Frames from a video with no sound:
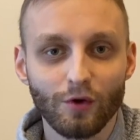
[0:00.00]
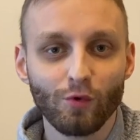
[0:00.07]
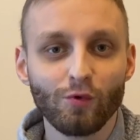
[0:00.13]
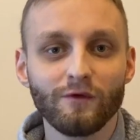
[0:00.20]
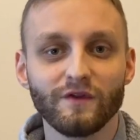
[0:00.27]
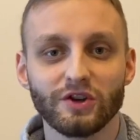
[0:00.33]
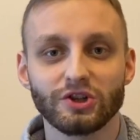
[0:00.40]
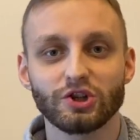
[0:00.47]

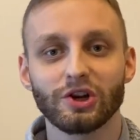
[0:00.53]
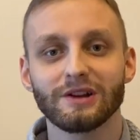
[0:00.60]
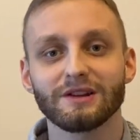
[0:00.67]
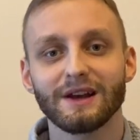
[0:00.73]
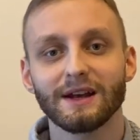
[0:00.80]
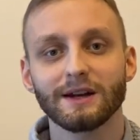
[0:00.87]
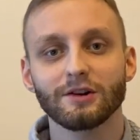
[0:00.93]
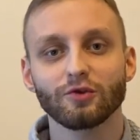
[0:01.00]
główny, czyli
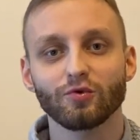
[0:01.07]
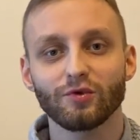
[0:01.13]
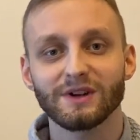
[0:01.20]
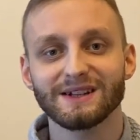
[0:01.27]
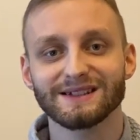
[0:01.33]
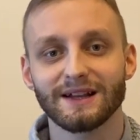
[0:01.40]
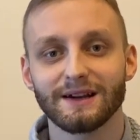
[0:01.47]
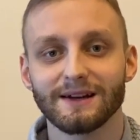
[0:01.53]
ten, który
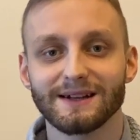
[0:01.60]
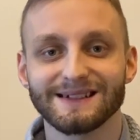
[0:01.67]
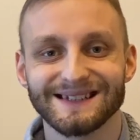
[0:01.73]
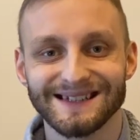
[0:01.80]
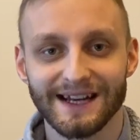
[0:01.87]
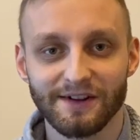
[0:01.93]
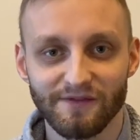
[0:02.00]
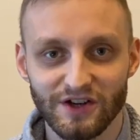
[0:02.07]
jest dla nas
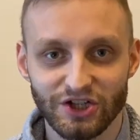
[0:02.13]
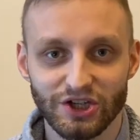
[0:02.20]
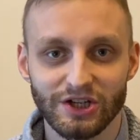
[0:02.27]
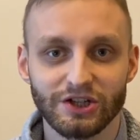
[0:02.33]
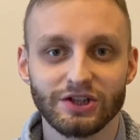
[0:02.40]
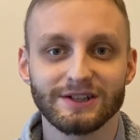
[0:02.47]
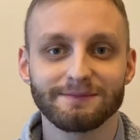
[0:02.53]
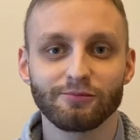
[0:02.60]

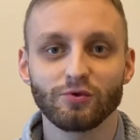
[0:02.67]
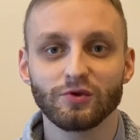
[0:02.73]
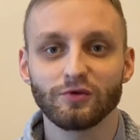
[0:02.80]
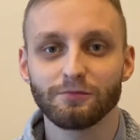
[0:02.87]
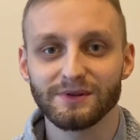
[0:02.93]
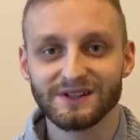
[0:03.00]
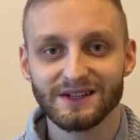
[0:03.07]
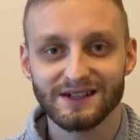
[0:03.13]
najważniejszy z punktu
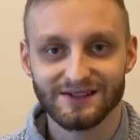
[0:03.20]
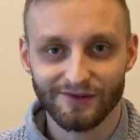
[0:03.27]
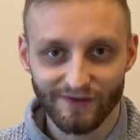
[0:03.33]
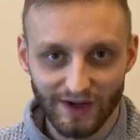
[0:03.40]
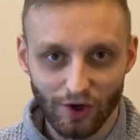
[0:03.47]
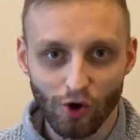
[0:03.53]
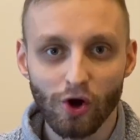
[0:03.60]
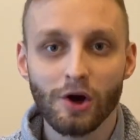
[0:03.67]

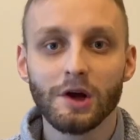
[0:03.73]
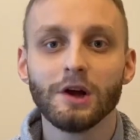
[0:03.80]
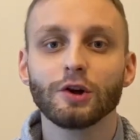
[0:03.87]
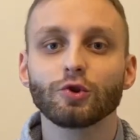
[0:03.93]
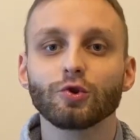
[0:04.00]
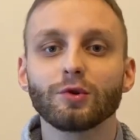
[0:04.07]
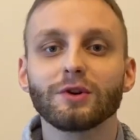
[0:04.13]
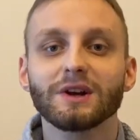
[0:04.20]
biznesowego,
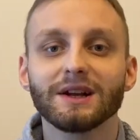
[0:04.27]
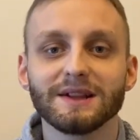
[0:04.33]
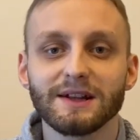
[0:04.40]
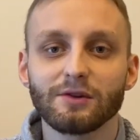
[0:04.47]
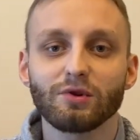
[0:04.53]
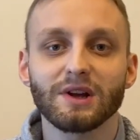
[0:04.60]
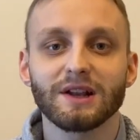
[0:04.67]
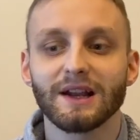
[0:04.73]
który
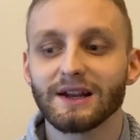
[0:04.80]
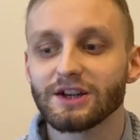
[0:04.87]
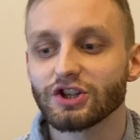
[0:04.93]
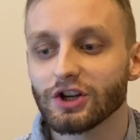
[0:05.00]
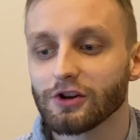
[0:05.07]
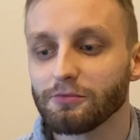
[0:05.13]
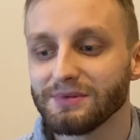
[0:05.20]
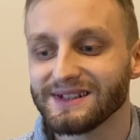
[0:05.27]
generuje dla
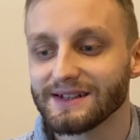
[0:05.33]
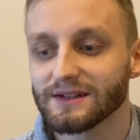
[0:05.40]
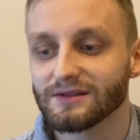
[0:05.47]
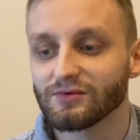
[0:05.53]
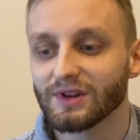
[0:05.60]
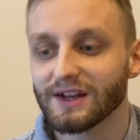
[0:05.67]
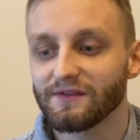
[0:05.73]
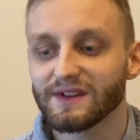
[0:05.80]
naszego
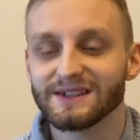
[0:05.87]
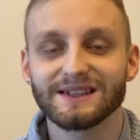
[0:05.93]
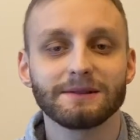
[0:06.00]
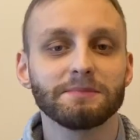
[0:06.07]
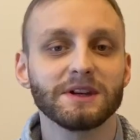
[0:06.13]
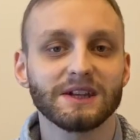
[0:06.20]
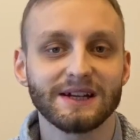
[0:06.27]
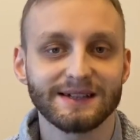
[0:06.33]
biznesu najwięcej
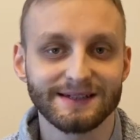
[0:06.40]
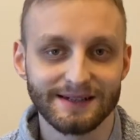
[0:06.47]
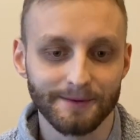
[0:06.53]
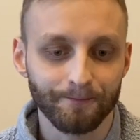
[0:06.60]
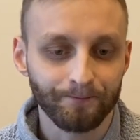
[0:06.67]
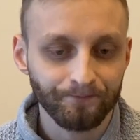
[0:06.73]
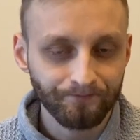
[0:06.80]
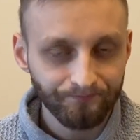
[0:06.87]
pieniędzy.